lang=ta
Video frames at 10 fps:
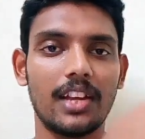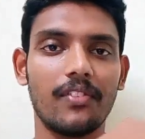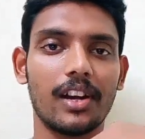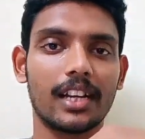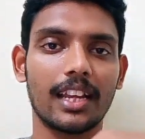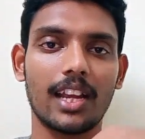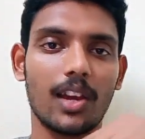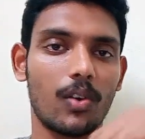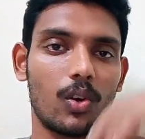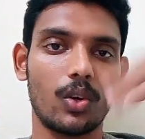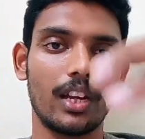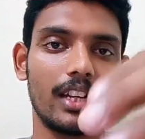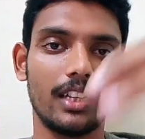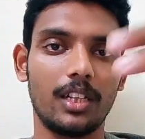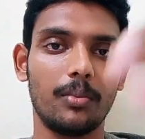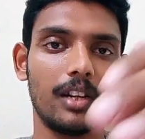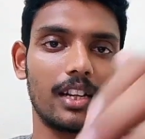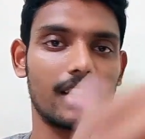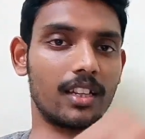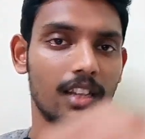என் வாழ்க்கையிலையும் அவருடைய ஈடுபாடு
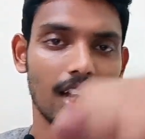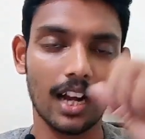இருக்குது